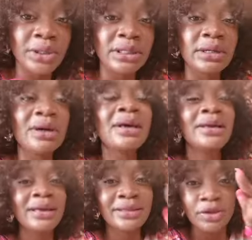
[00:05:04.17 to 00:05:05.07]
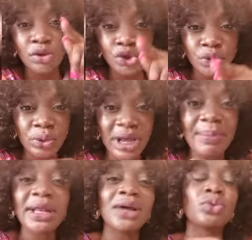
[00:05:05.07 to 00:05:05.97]
du client et c'est ce que je te
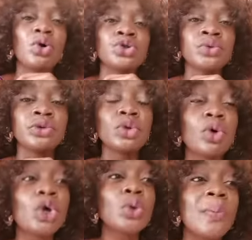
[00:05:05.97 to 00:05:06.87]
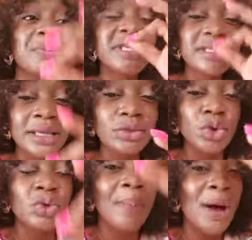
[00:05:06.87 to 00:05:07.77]
ramène à toi aujourd'hui. Donc que ton business
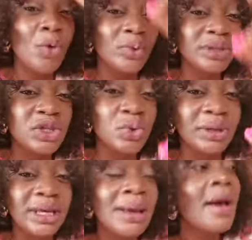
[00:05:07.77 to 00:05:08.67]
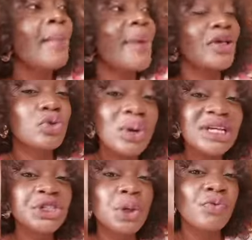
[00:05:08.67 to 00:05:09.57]
ne soit pas conditionné parce que
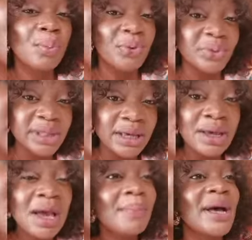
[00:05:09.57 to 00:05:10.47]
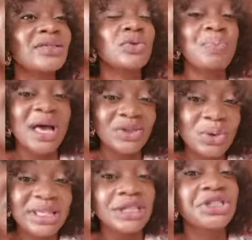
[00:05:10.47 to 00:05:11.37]
les gens vont penser, parce, parce
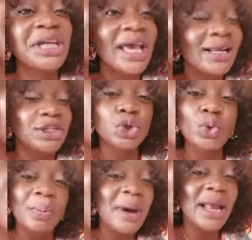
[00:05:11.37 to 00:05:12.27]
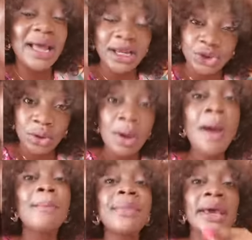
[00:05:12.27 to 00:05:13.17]
que c'est cher, les gens n'ont pas l'argent.
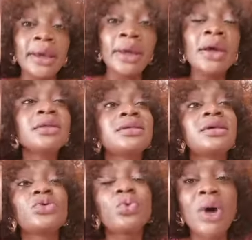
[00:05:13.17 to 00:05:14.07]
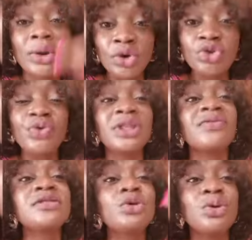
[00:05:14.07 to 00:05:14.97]
Mais dis-toi que tu veux
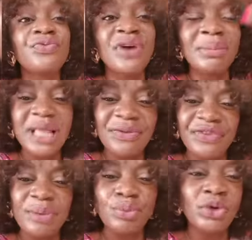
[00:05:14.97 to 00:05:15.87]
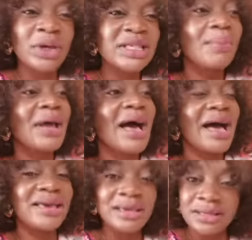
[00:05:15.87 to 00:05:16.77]
devenir une femme d'affaires pour ressembler
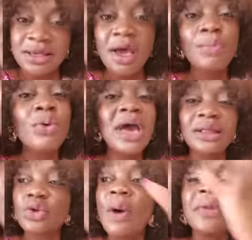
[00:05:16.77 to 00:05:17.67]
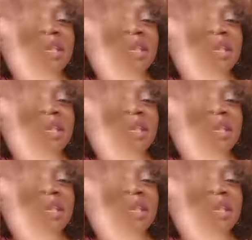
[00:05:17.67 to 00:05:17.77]
à X, pour être comme